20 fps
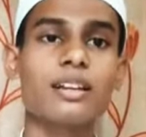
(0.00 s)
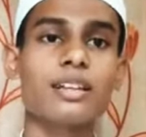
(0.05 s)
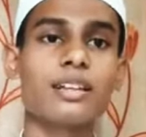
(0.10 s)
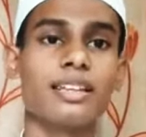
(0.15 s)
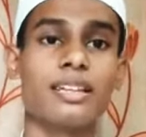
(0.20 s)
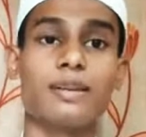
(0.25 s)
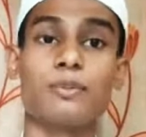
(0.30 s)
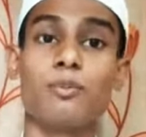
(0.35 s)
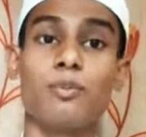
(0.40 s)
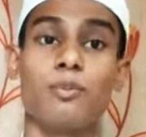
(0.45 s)

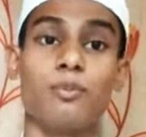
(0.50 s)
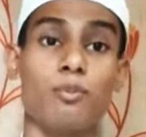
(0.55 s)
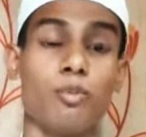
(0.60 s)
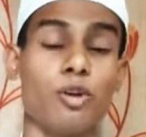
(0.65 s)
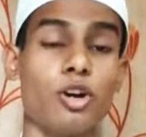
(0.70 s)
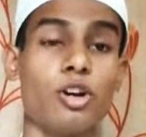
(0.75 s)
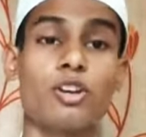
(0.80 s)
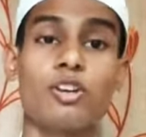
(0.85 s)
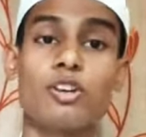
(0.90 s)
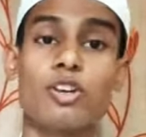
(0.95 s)
গিয়ে
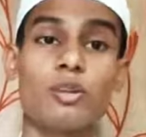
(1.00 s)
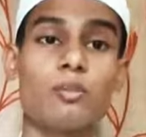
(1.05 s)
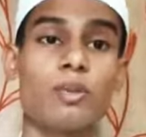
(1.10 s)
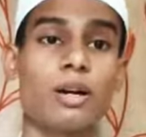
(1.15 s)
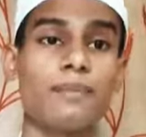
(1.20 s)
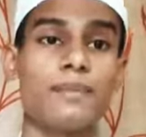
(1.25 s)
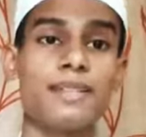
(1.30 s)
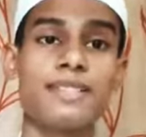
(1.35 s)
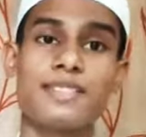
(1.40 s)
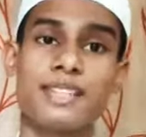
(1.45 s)

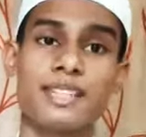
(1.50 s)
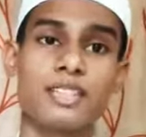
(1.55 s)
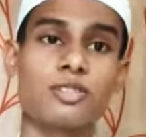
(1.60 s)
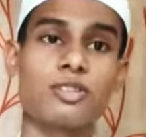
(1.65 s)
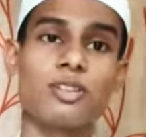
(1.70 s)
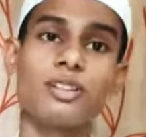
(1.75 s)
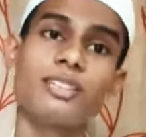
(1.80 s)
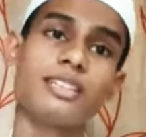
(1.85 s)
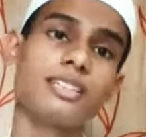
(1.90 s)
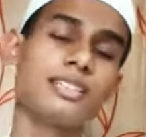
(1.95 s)
ভয়ঙ্করভাবে ছেদ
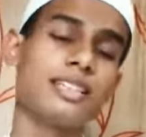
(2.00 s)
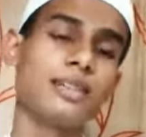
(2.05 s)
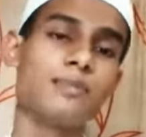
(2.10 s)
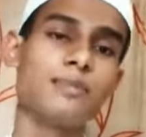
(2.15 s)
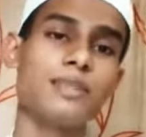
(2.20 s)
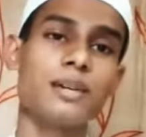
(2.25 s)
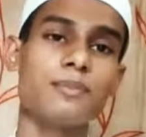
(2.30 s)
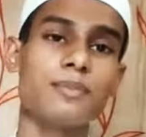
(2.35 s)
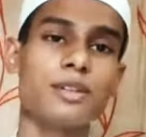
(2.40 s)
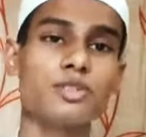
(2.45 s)
করে ঠিক
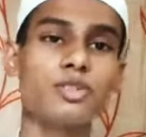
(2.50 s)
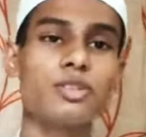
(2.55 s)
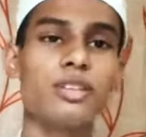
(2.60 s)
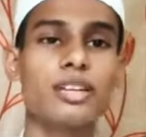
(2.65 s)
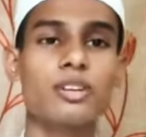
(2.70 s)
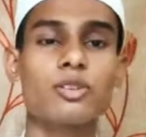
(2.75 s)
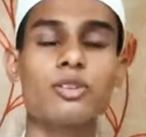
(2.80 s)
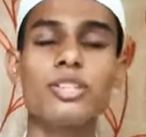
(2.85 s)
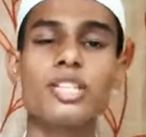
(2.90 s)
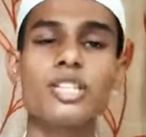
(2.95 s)
তেমনি আমরা যদি
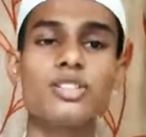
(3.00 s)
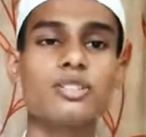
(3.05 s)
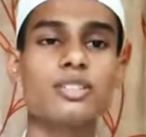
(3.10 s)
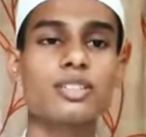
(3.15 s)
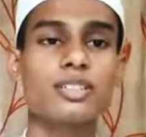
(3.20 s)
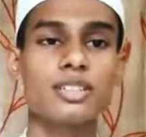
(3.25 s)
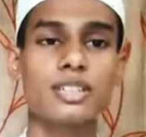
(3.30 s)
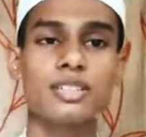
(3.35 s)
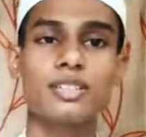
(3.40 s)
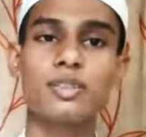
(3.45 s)

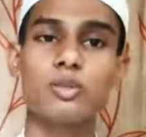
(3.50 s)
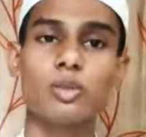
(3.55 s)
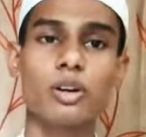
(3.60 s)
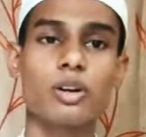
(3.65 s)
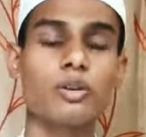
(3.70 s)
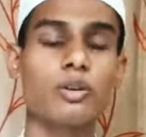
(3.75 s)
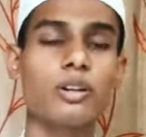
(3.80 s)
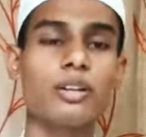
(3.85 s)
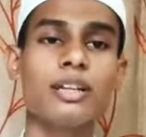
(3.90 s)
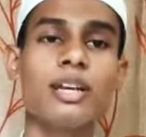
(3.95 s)
একনিষ্ঠতার সাথে দোয়া
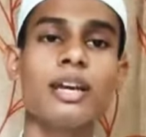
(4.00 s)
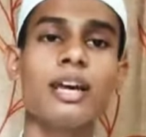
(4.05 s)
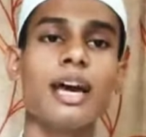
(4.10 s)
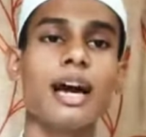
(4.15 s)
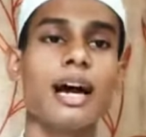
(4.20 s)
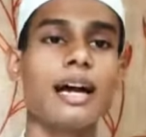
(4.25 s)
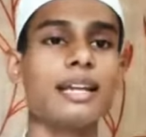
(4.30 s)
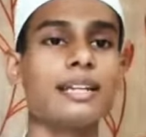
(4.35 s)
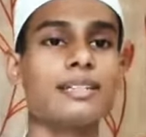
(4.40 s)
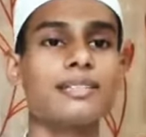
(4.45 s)
করি
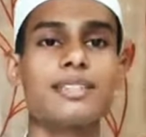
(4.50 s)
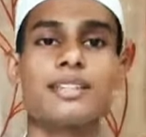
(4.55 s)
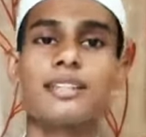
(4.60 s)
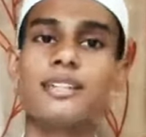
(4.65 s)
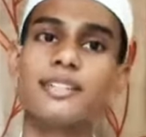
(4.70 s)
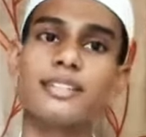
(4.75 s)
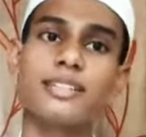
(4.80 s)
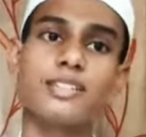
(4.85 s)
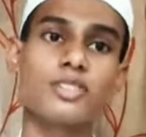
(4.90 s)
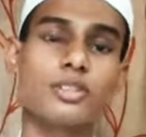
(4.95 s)
আল্লাহ
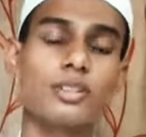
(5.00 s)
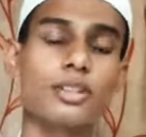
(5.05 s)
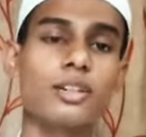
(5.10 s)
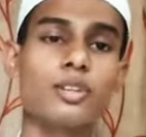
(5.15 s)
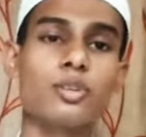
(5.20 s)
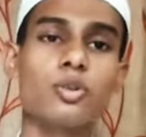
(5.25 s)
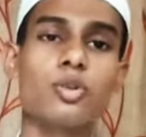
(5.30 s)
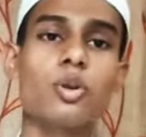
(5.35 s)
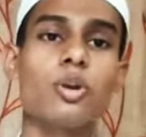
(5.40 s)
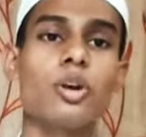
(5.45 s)
সেকেন্ডের সঙ্গে
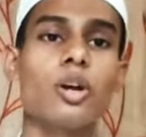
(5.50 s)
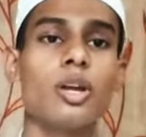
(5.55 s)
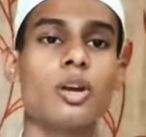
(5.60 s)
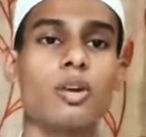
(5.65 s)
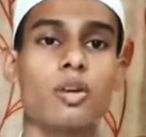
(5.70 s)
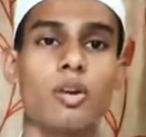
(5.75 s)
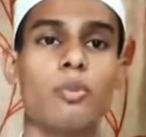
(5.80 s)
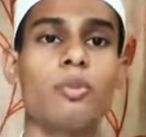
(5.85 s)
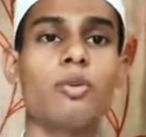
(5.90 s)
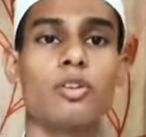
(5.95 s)
কিন্তু
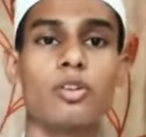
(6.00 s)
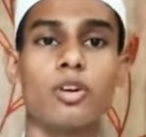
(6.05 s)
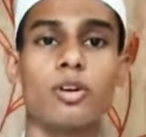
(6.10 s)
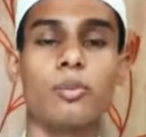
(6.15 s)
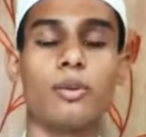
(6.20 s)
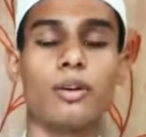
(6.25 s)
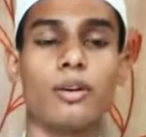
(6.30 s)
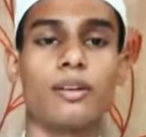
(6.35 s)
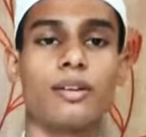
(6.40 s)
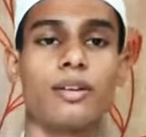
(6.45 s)
কবুল
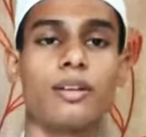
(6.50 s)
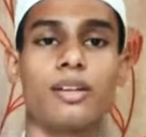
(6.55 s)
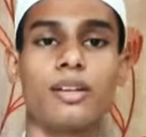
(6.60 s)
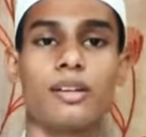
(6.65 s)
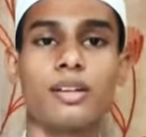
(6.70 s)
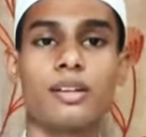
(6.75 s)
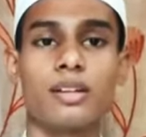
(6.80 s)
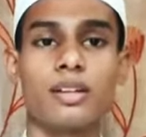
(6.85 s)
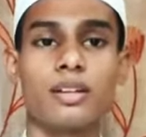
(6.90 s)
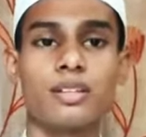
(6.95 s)
করবে
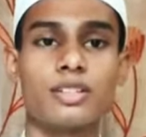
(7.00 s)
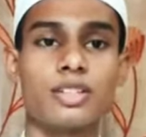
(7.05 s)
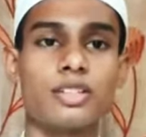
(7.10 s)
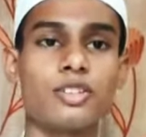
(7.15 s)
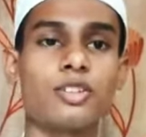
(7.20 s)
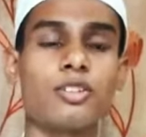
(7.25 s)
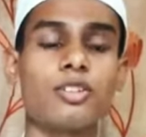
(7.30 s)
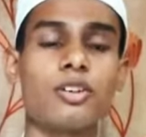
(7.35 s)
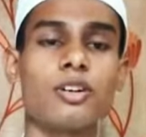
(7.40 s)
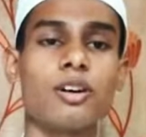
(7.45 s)
সেই
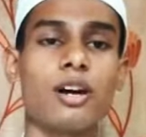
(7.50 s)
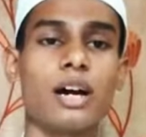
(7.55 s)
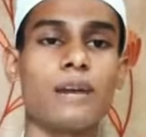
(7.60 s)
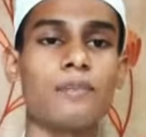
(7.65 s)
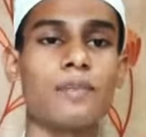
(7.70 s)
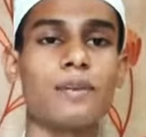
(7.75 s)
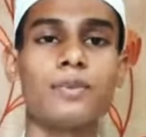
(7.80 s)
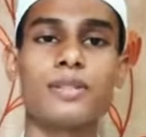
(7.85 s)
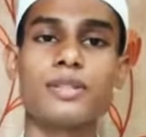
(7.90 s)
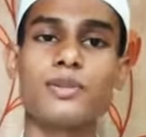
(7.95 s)
জন্য
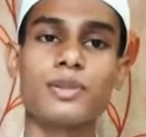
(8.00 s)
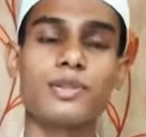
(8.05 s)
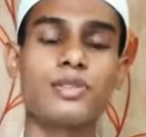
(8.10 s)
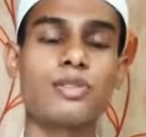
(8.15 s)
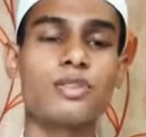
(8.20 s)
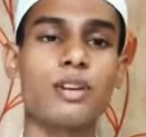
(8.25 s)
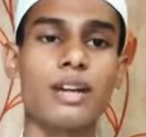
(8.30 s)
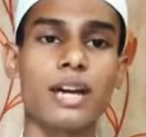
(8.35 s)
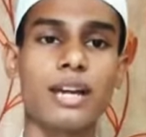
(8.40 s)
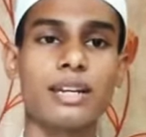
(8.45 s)
আমরা বেশি বেশি
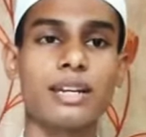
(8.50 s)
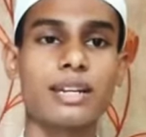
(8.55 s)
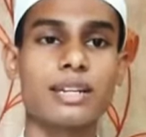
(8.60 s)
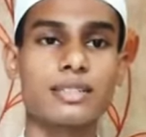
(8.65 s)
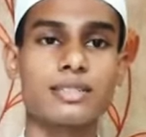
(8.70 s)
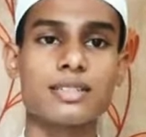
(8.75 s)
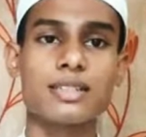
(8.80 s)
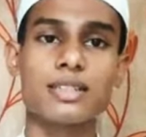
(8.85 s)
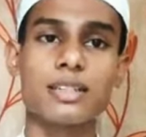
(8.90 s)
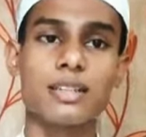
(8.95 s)
করে আল্লাহর
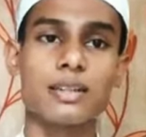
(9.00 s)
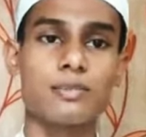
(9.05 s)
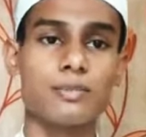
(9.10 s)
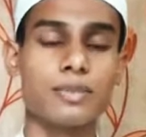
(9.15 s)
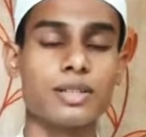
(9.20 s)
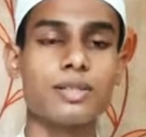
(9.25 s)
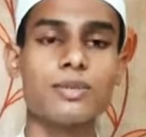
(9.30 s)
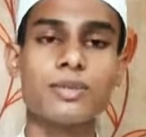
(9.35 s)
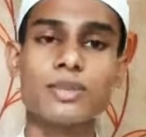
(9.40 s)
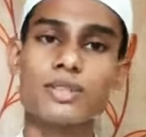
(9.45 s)
কাছে
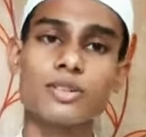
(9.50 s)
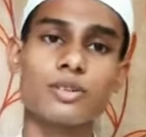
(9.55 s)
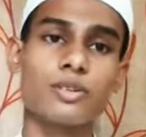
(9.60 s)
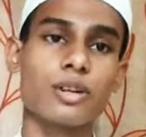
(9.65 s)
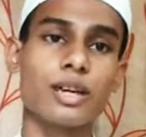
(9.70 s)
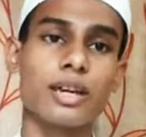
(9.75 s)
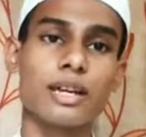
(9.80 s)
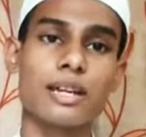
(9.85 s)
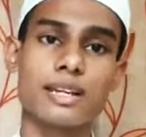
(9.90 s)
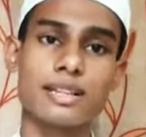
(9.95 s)
বেশি বেশি
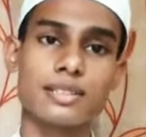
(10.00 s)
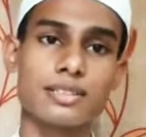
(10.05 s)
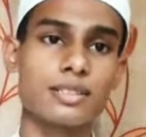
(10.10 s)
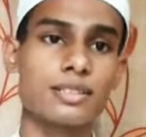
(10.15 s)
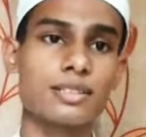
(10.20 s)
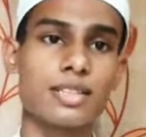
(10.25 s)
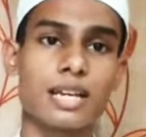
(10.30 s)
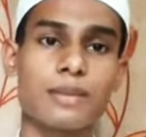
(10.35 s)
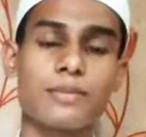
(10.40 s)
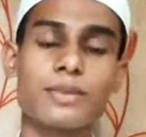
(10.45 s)
করে আল্লাহর কাছে
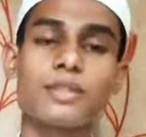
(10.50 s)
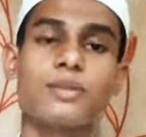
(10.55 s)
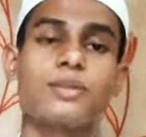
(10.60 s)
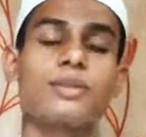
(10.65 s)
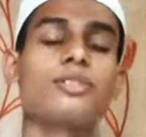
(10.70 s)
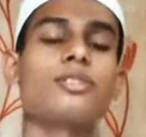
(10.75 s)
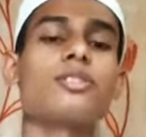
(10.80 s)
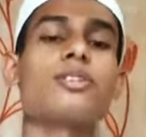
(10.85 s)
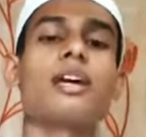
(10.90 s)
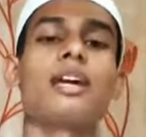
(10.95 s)
চাই বেশি
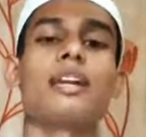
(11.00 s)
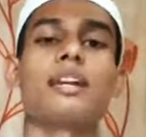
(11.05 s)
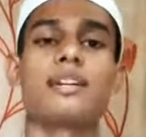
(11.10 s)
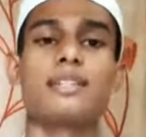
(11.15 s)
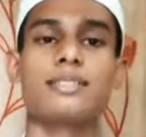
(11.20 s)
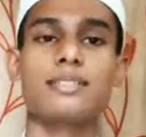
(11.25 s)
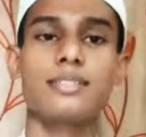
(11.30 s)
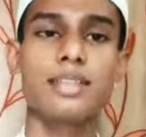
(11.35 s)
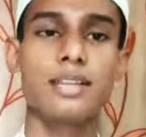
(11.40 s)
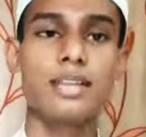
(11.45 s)
বেশি করে আল্লাহর
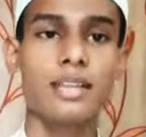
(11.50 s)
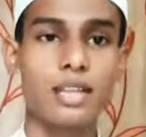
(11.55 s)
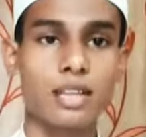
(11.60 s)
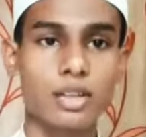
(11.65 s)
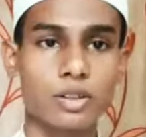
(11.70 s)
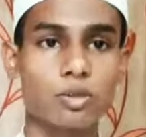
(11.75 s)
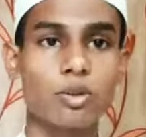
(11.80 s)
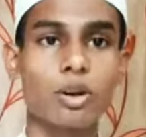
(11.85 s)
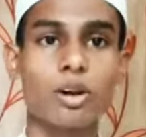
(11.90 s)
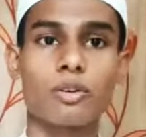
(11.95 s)
কাছে
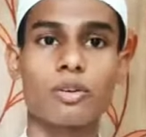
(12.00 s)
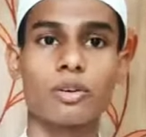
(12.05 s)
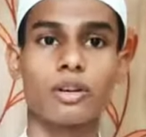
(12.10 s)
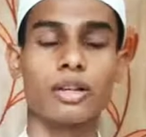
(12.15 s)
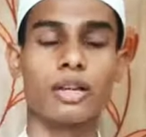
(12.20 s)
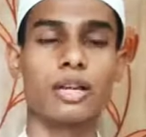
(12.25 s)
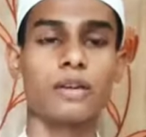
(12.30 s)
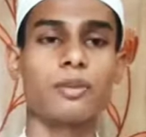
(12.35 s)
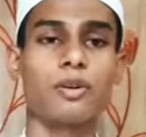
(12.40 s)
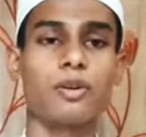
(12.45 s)
দোয়া করি
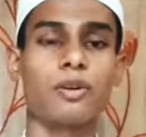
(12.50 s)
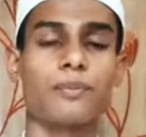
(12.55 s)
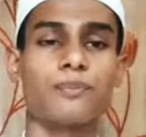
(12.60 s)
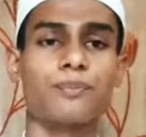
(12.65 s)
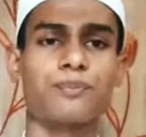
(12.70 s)
এবং